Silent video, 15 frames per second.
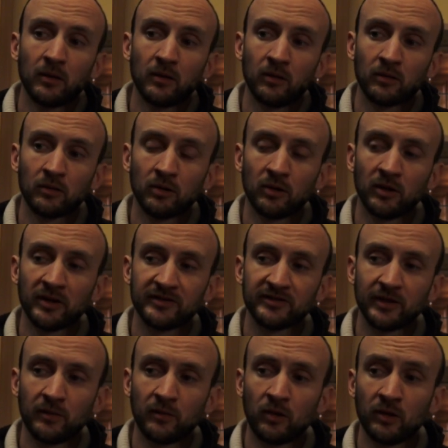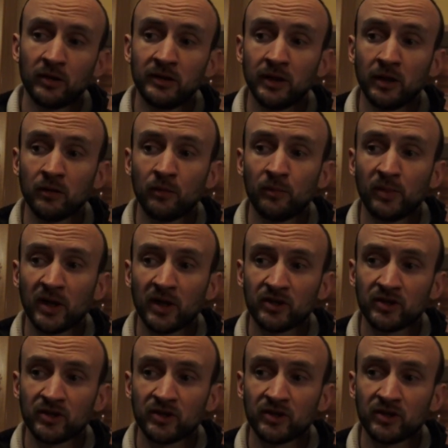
Encore récemment, il y a le Père